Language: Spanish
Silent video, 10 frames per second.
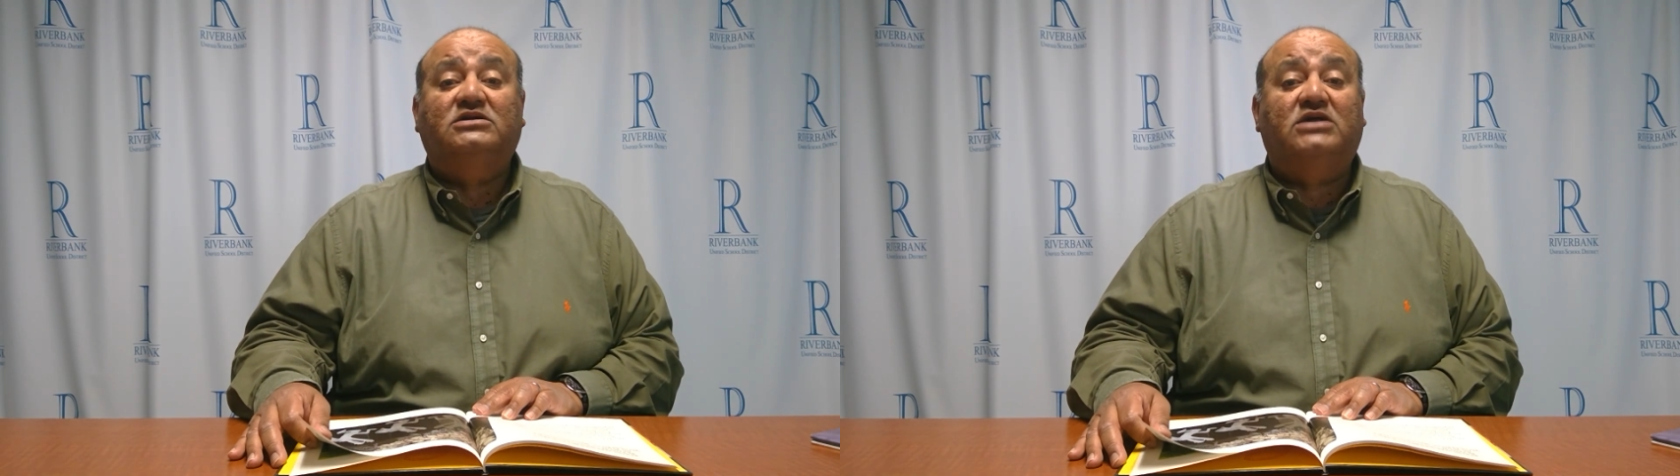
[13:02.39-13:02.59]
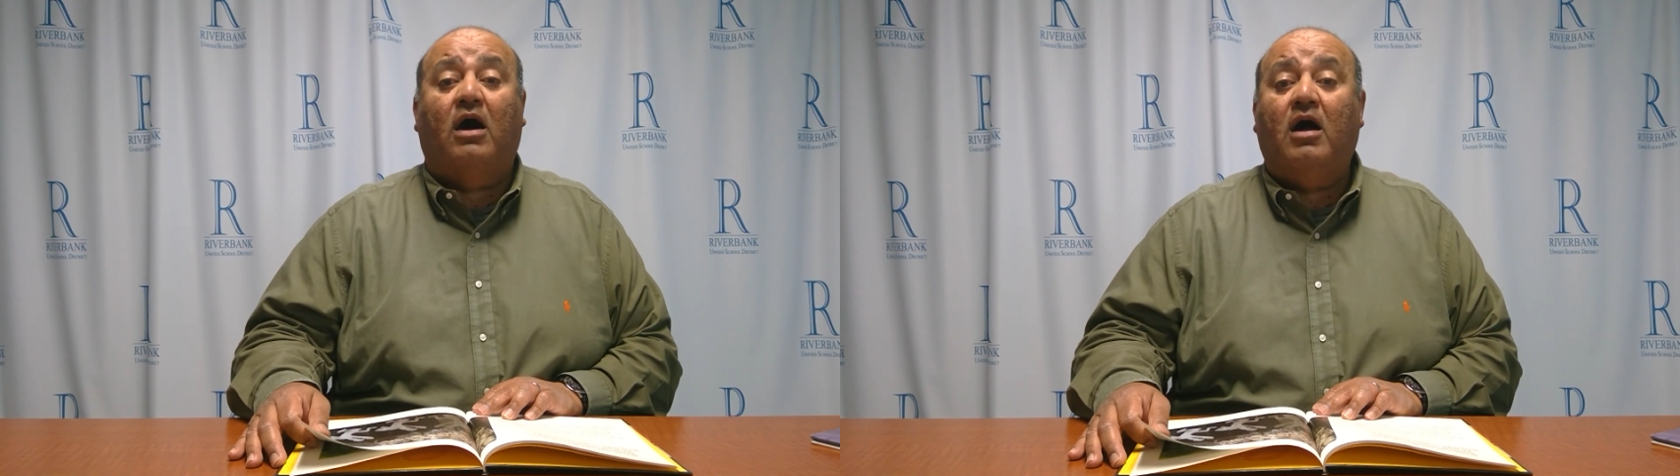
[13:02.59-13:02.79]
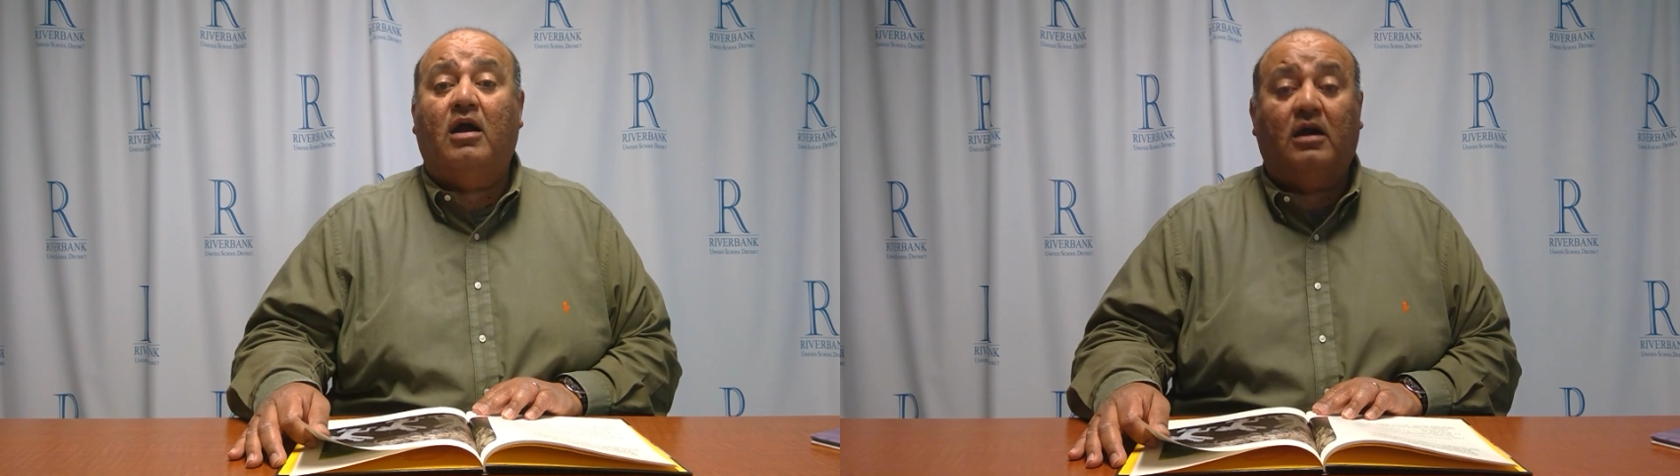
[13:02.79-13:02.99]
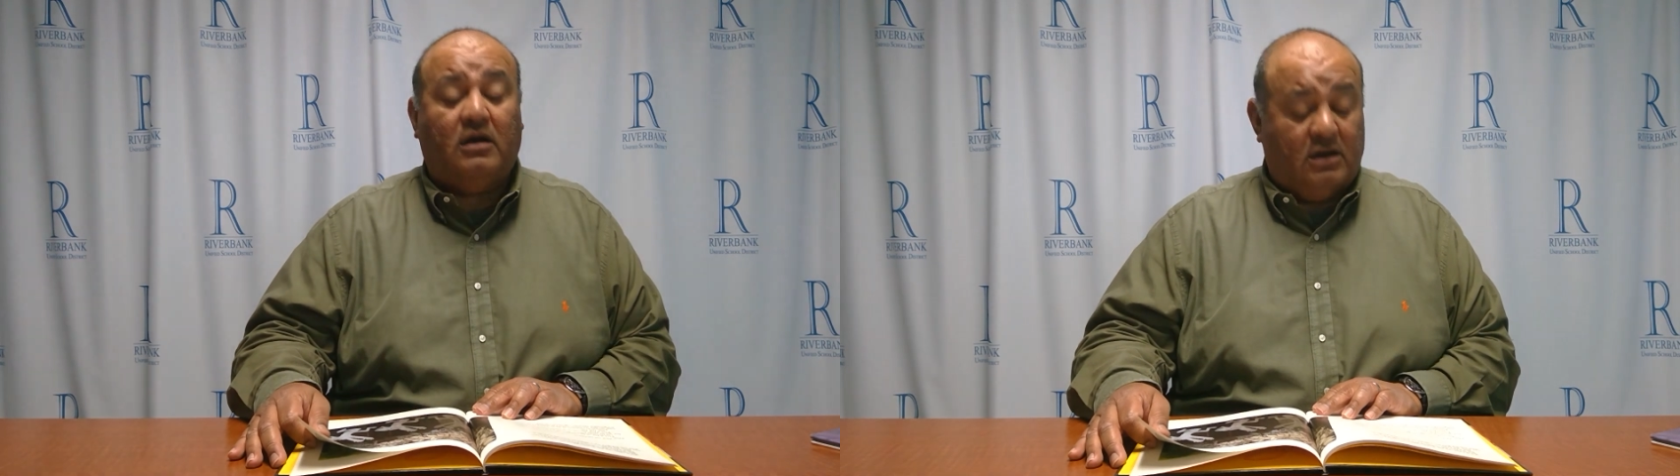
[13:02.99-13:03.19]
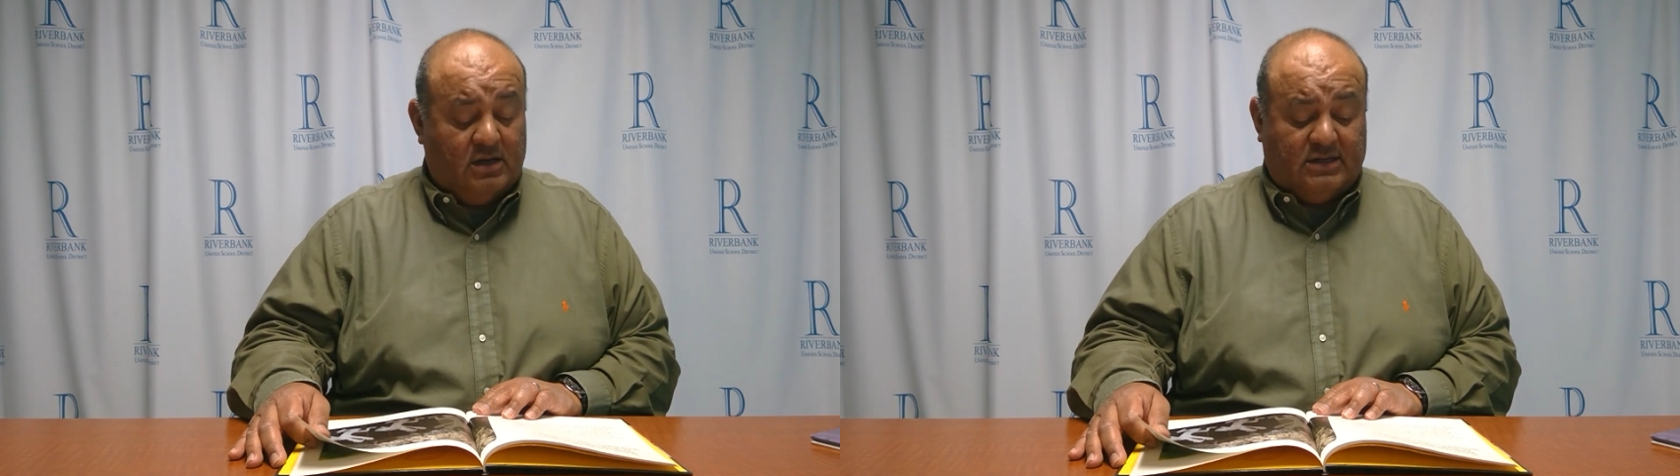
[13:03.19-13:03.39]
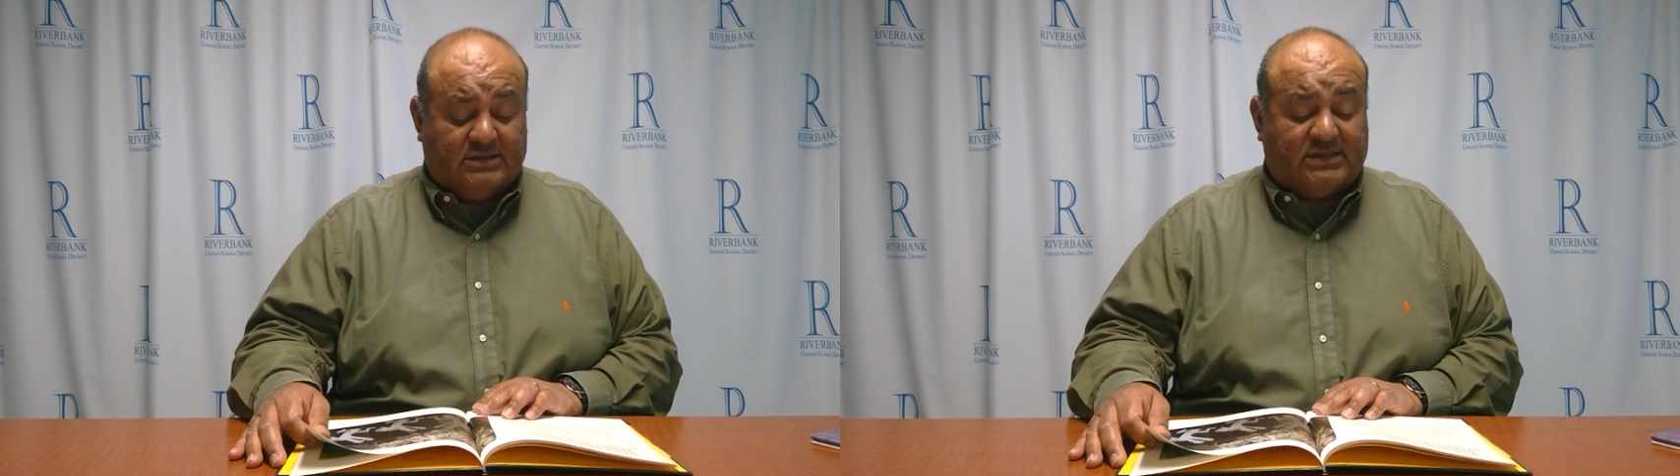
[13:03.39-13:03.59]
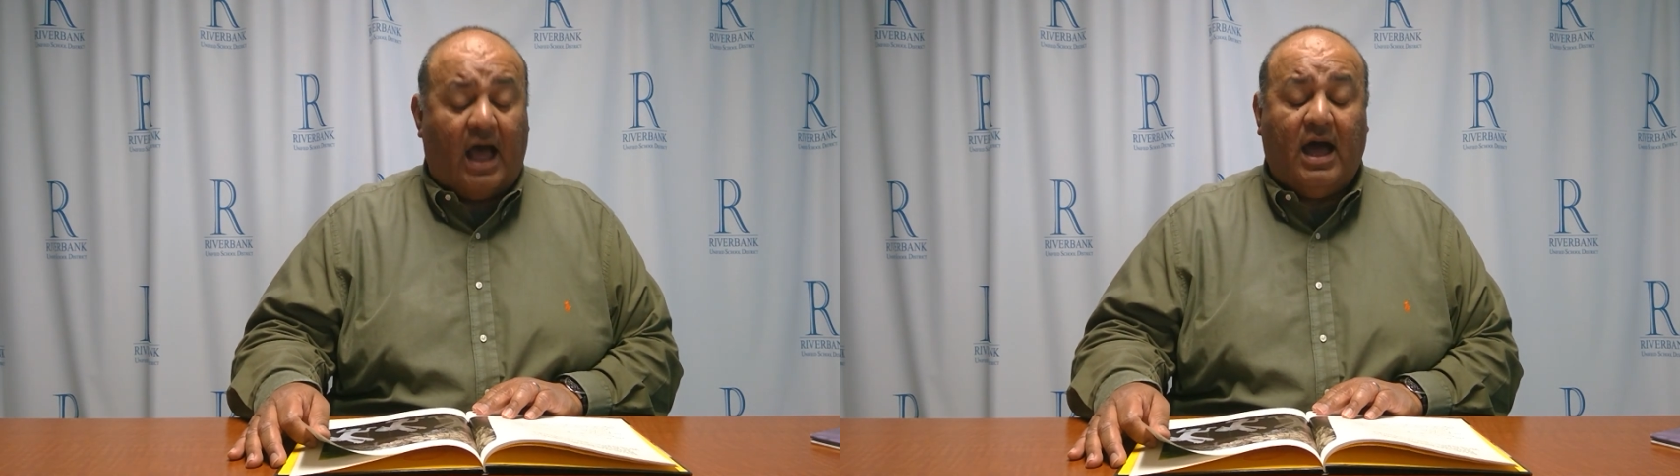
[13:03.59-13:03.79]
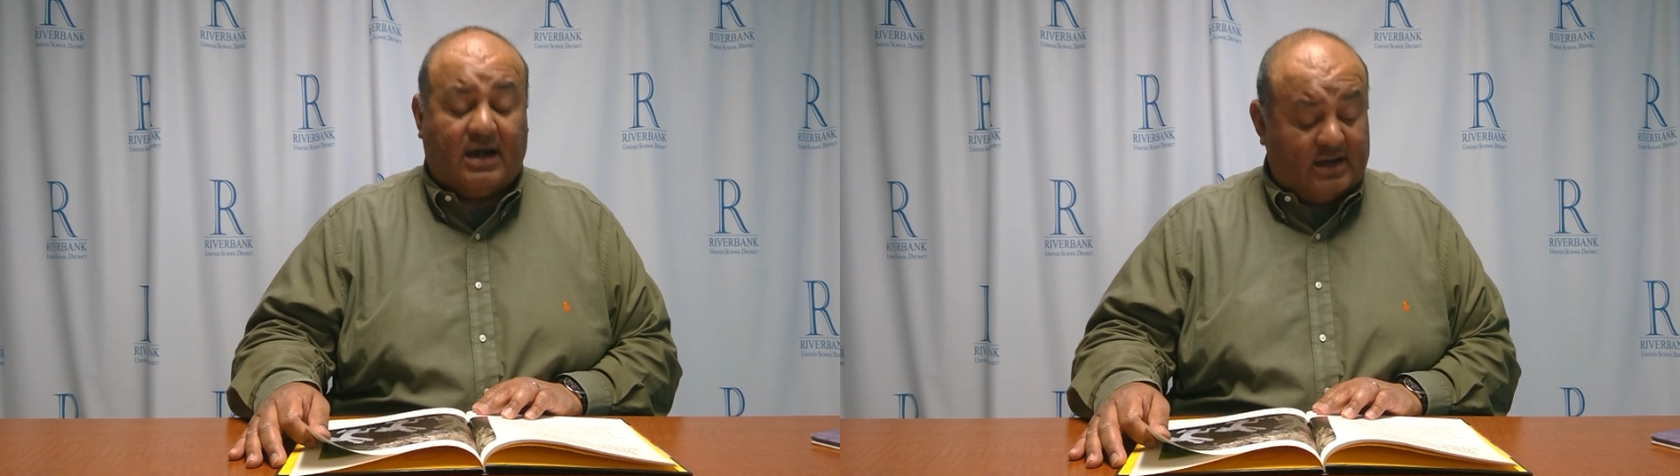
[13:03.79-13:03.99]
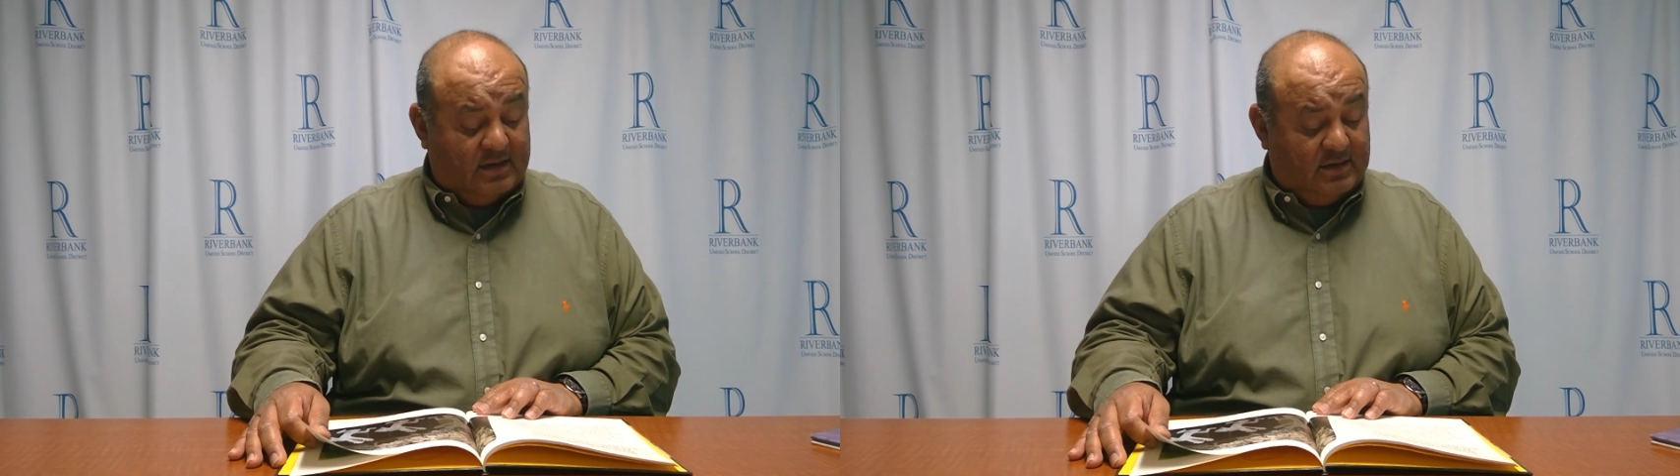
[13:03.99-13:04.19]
Dar, Dar.